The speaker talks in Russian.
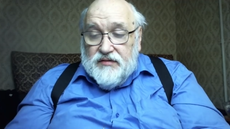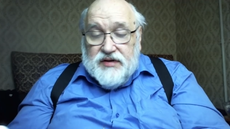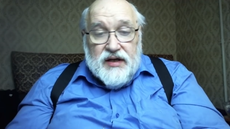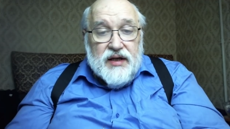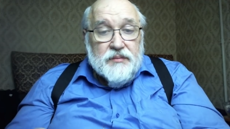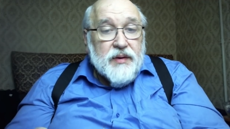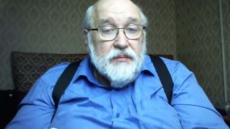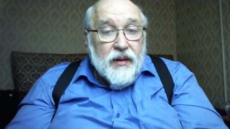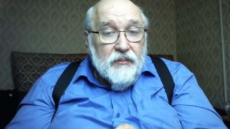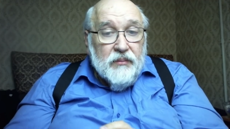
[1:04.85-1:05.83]
всякие
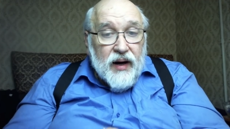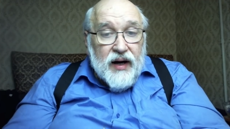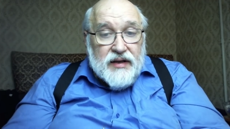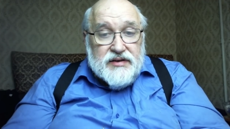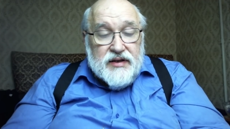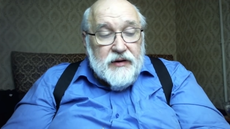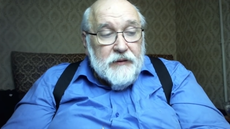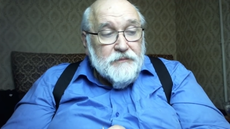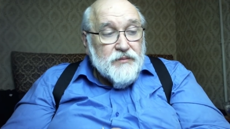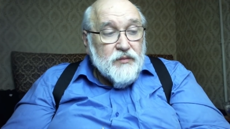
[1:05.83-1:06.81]
прибамбасы.
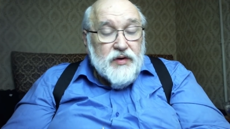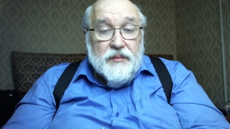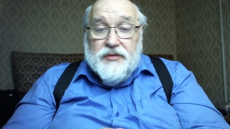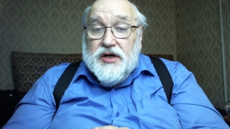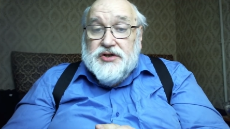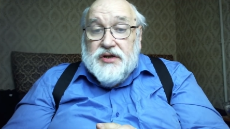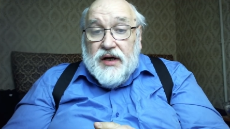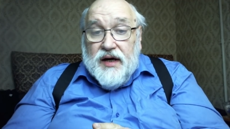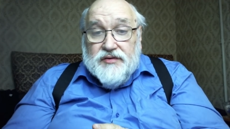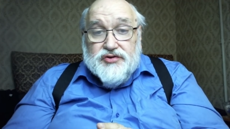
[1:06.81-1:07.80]
Нам даже
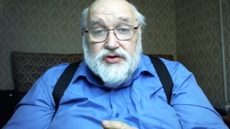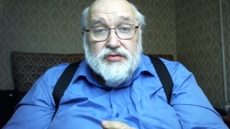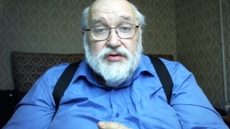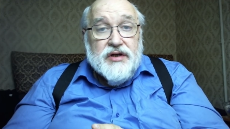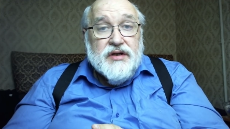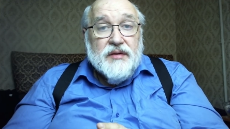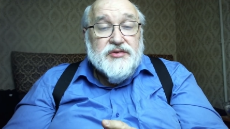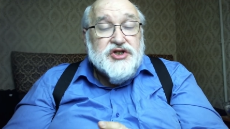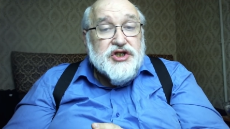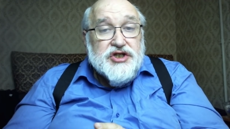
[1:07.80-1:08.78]
нравится, что у них
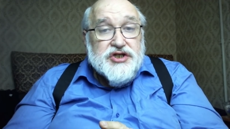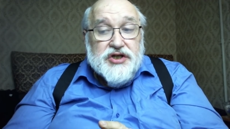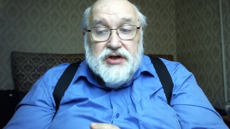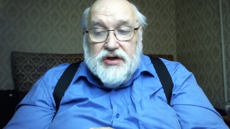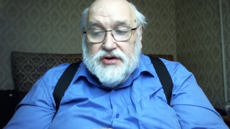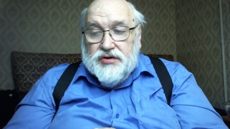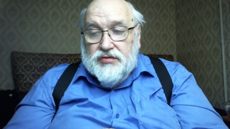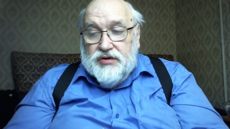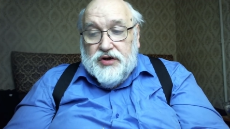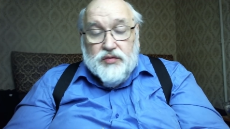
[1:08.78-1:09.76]
там чистенько,
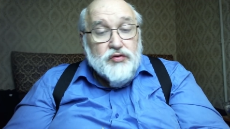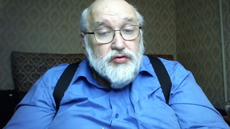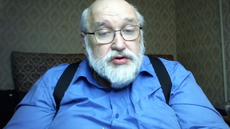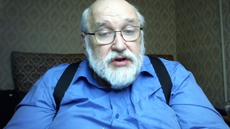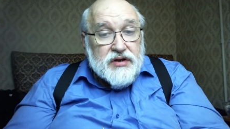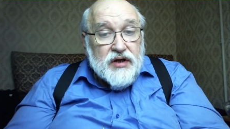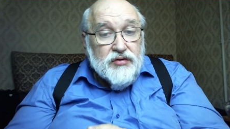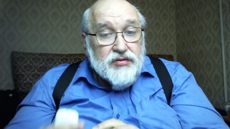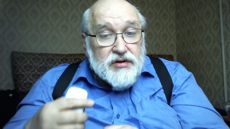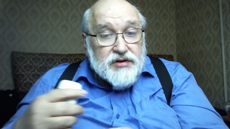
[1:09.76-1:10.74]
что у них мусор на
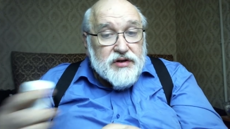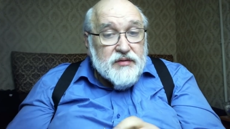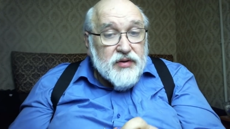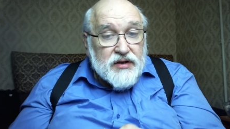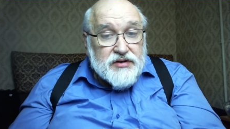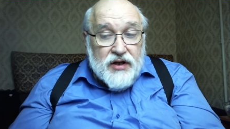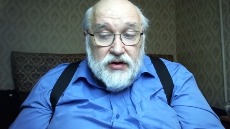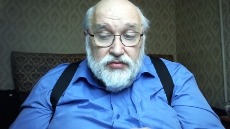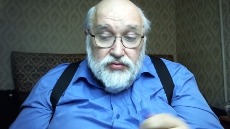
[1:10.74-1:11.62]
улице не бросают.